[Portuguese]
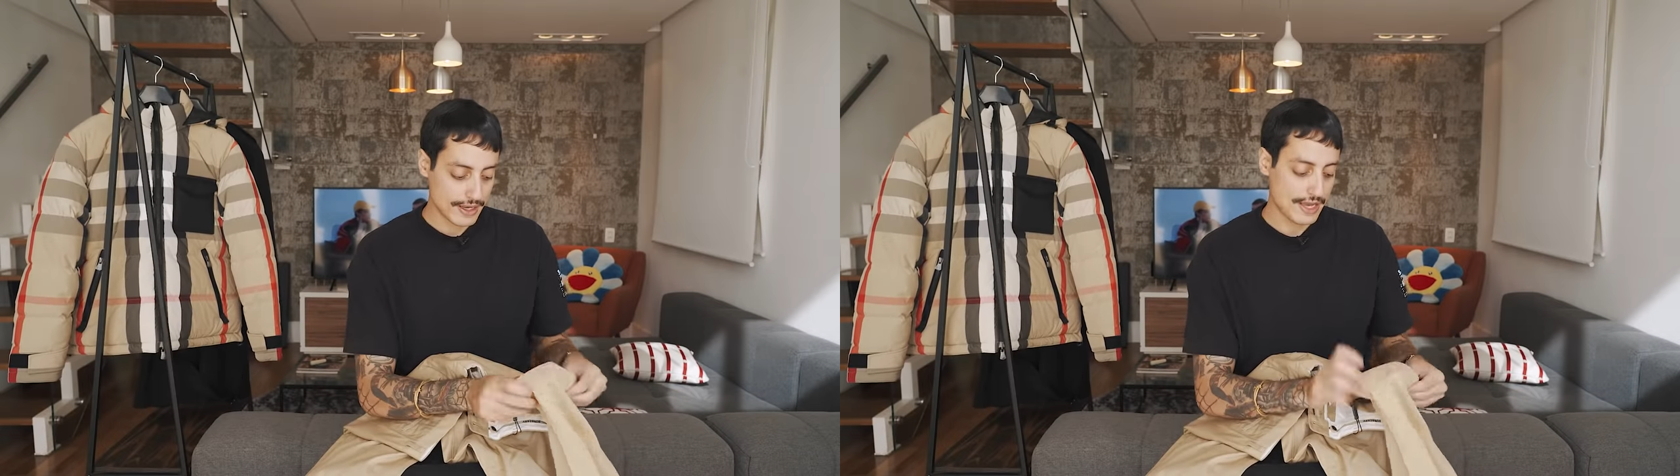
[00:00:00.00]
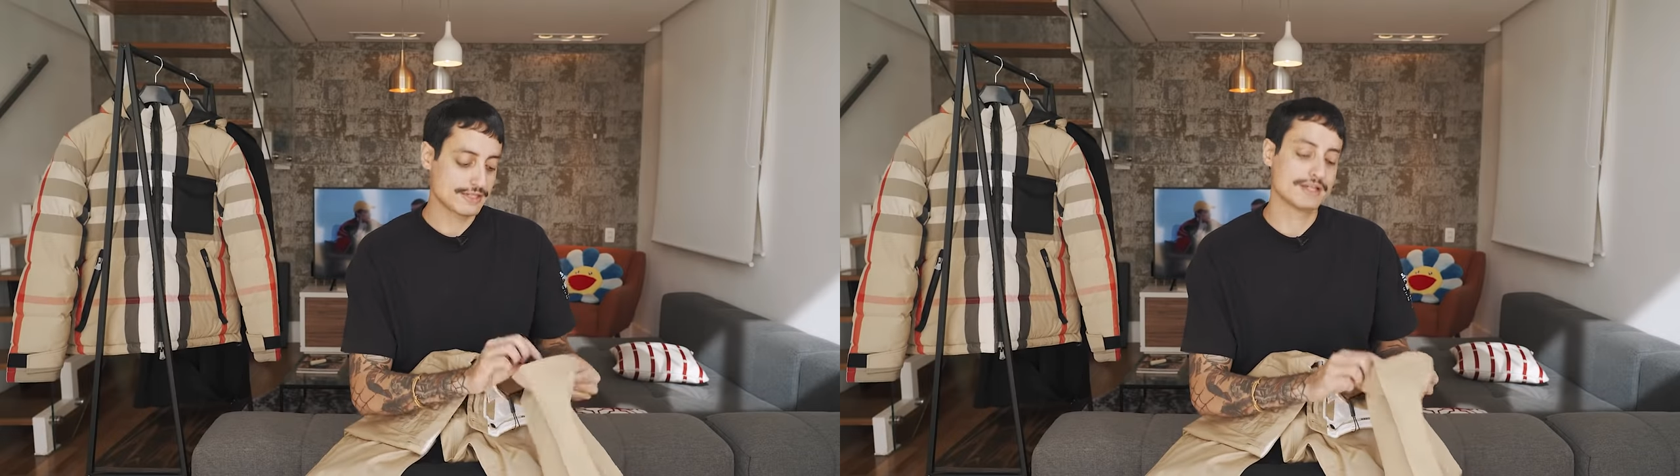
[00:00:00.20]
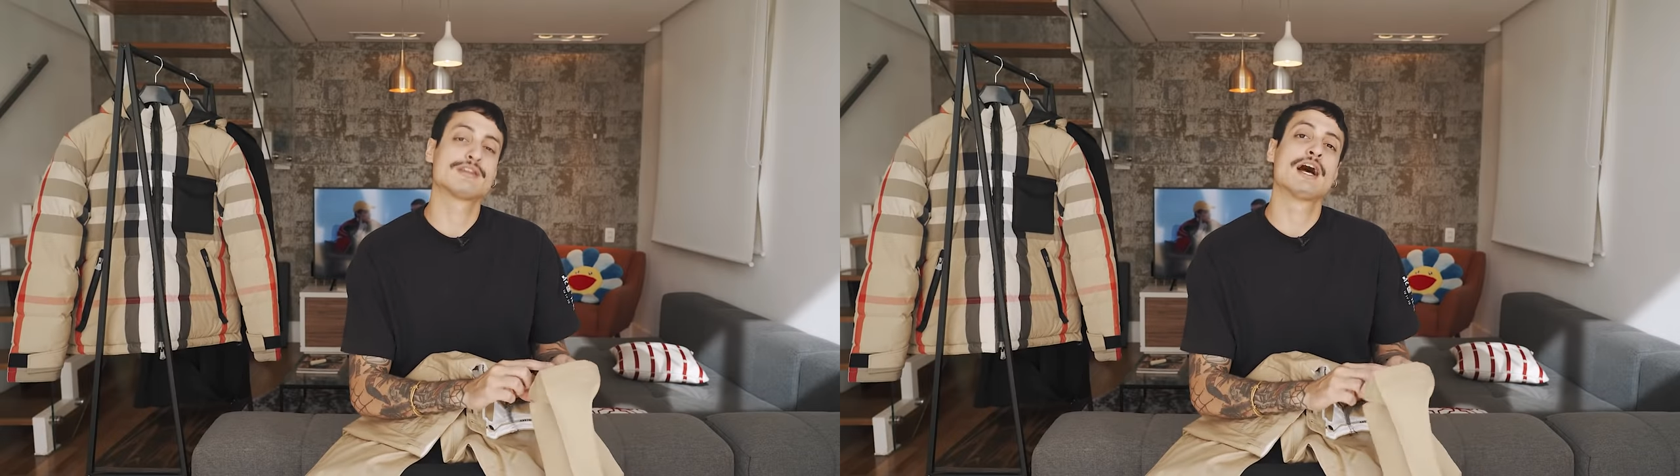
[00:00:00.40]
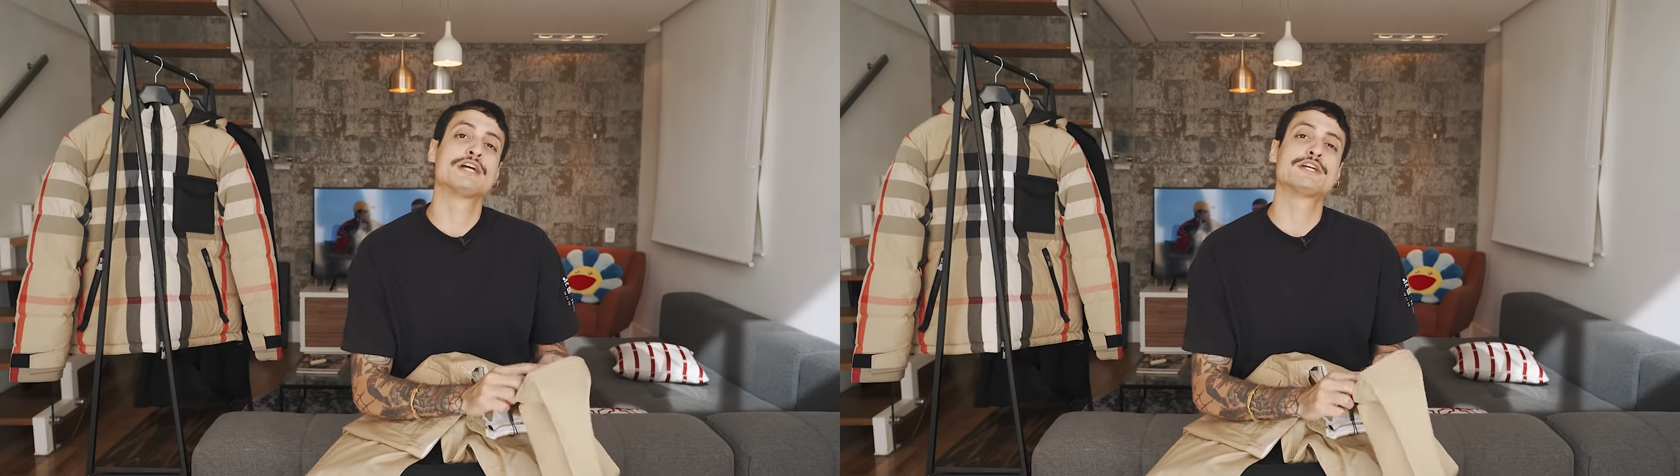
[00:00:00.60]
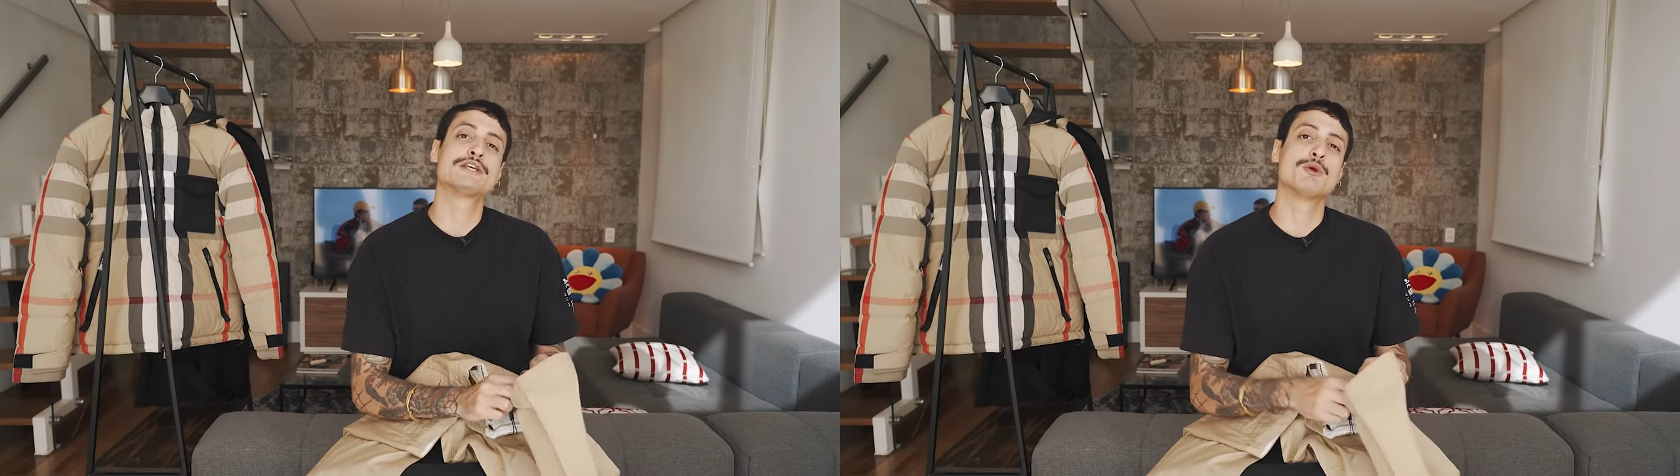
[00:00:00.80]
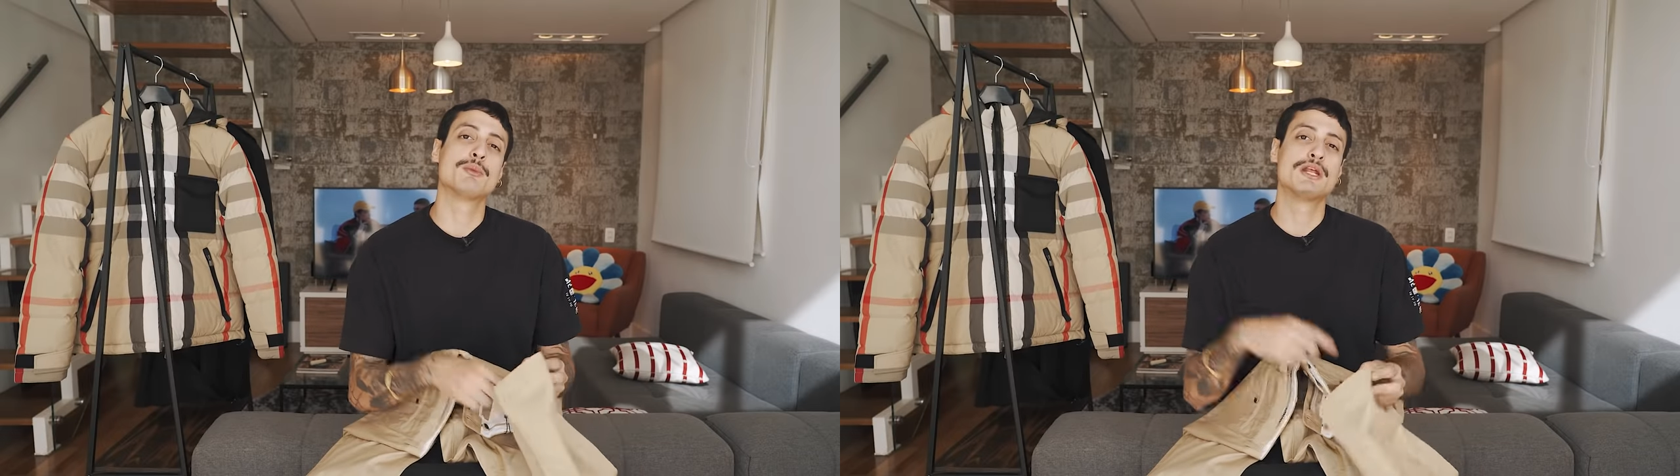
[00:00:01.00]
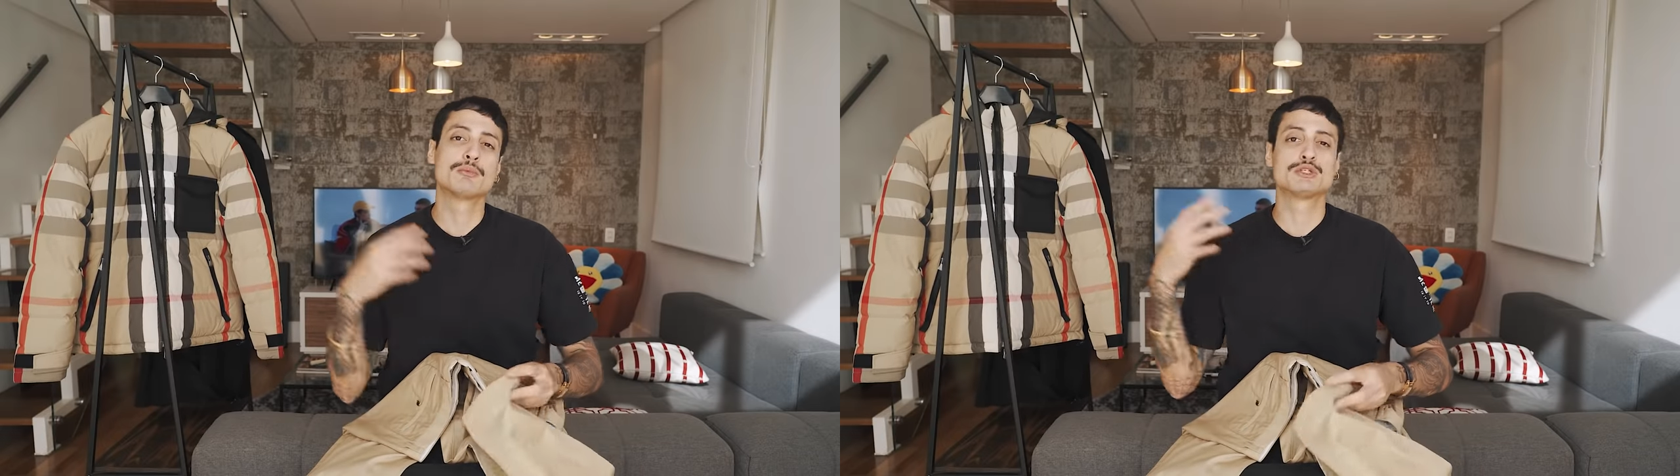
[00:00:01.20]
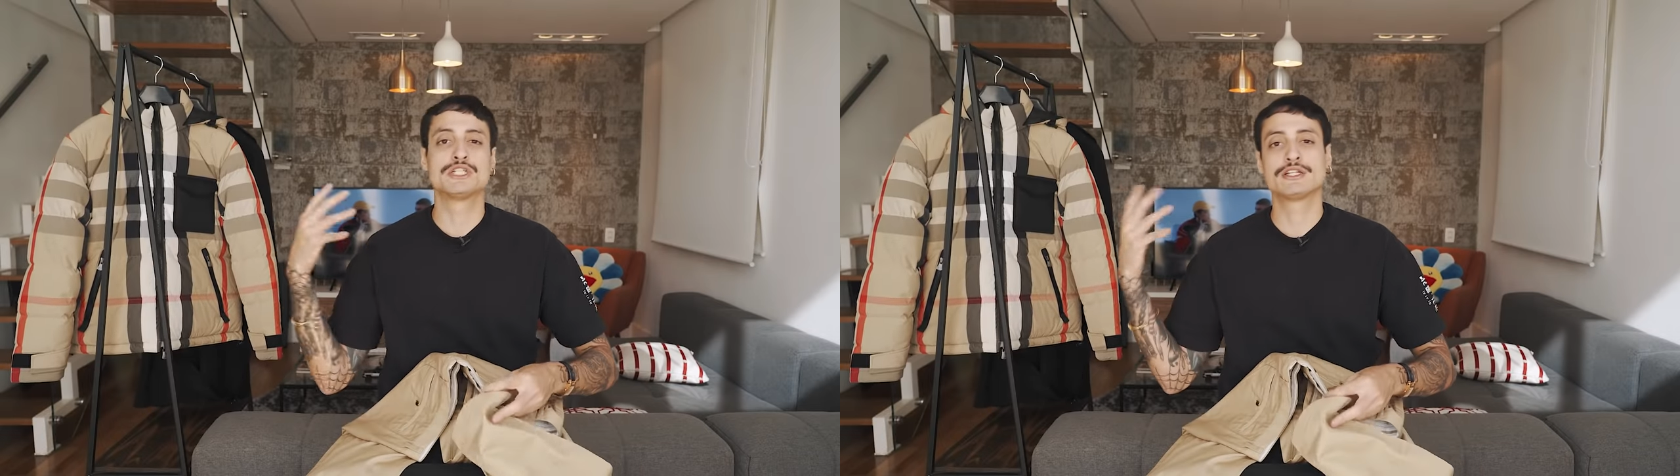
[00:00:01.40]
Essa tarde aqui eu me
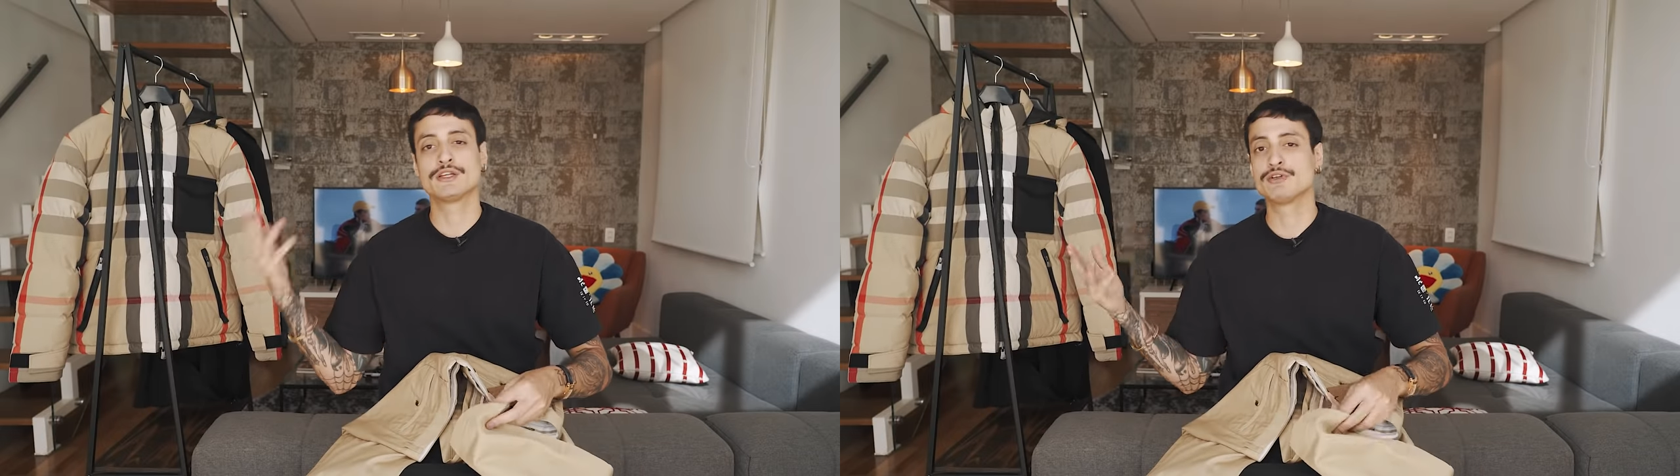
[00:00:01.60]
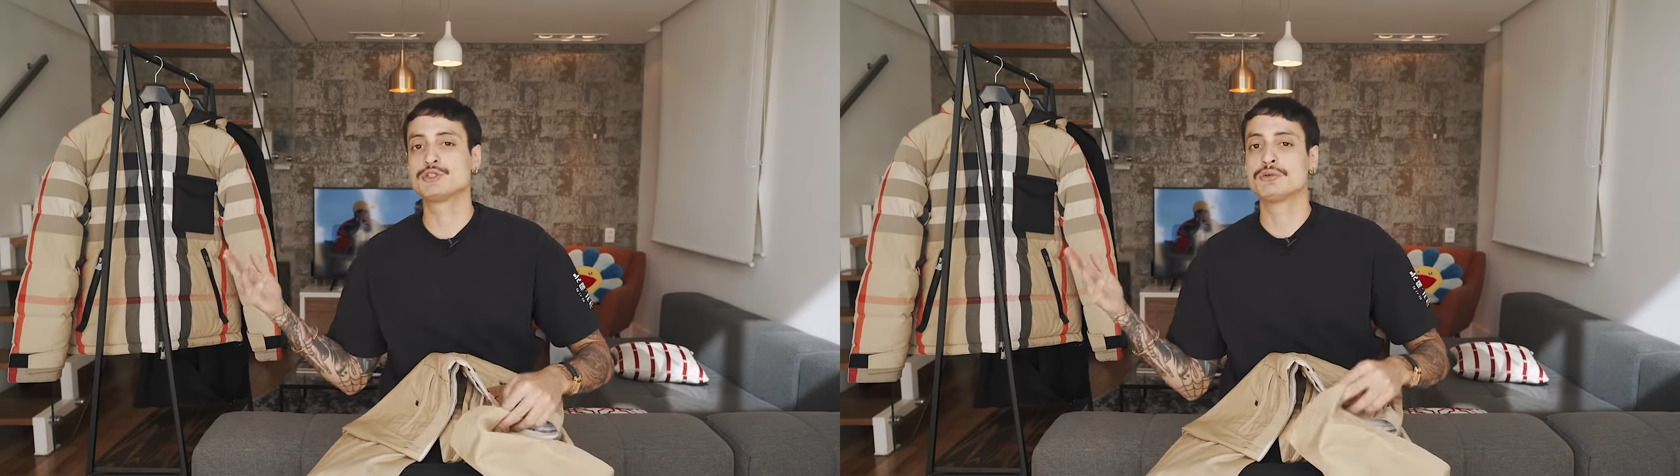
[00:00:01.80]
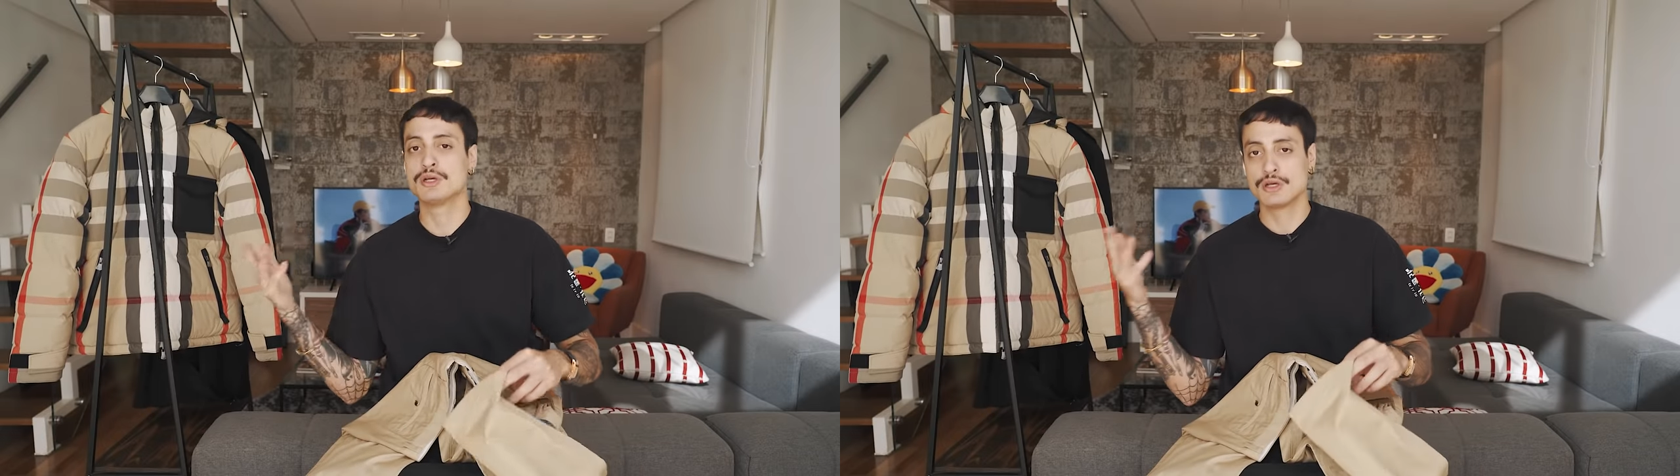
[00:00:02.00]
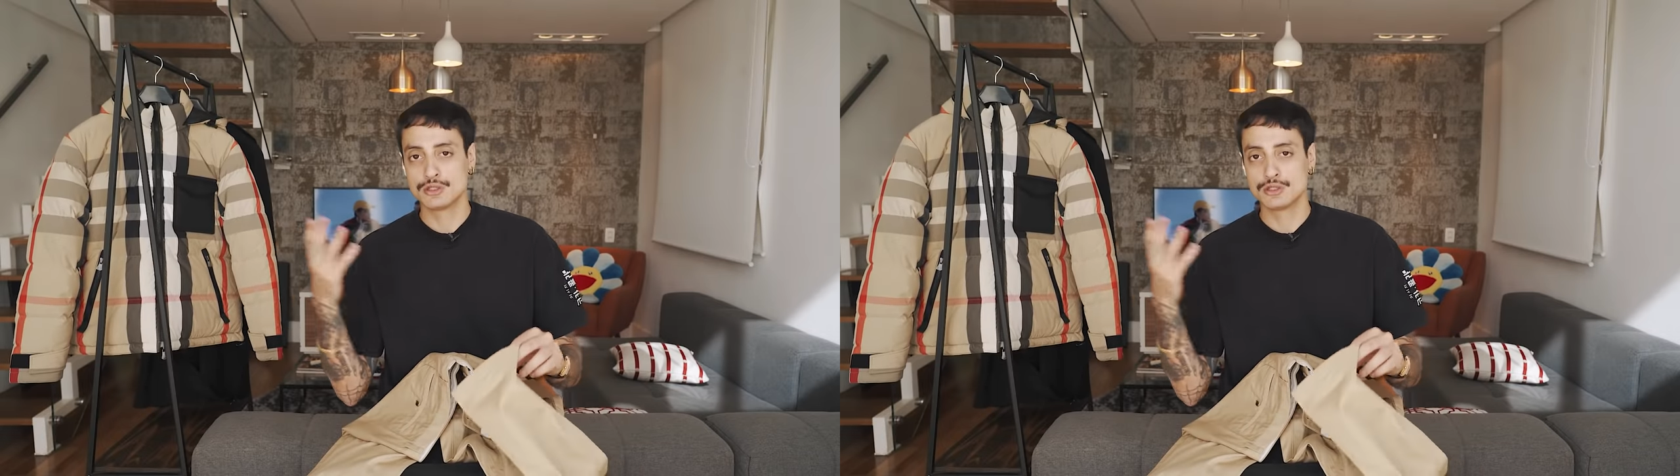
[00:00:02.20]
lembro de já ter visto